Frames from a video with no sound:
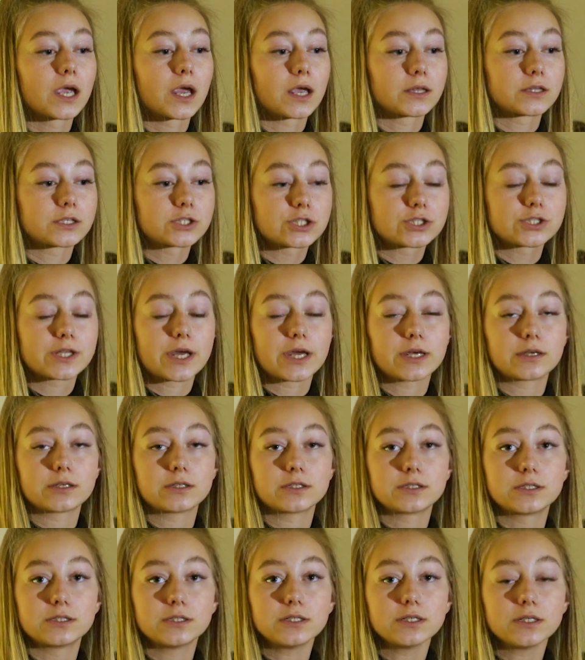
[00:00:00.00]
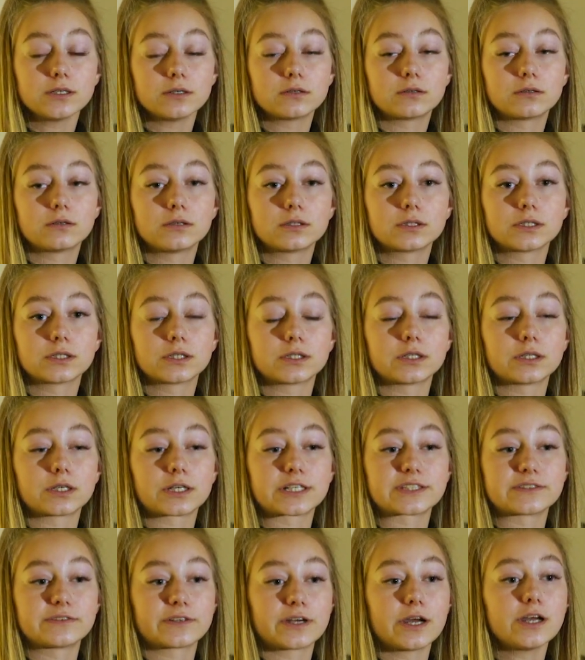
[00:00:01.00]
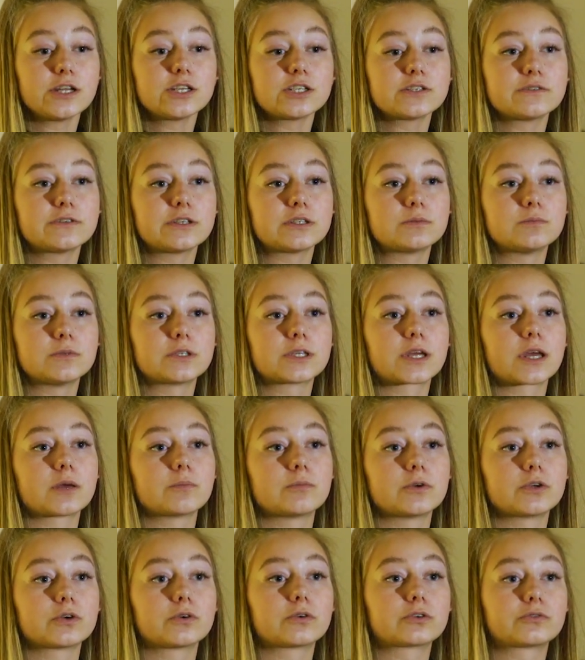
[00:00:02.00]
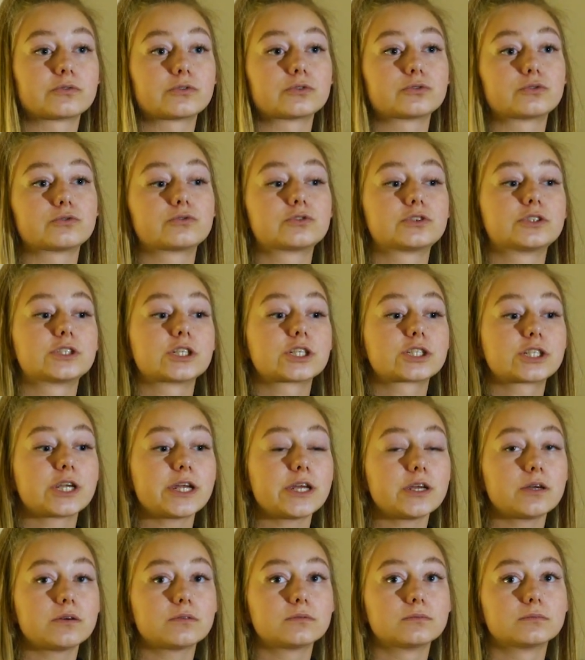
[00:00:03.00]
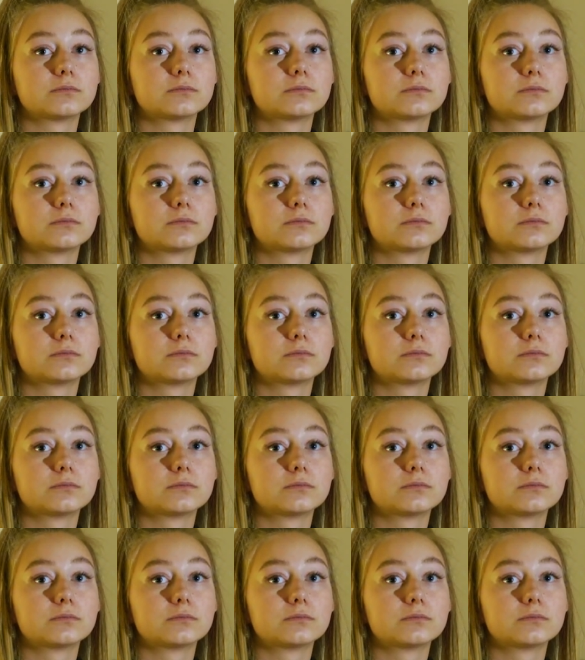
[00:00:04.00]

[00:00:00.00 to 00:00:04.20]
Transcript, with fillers: И начинаю идти, он э, разворачивает меня, берет за шею,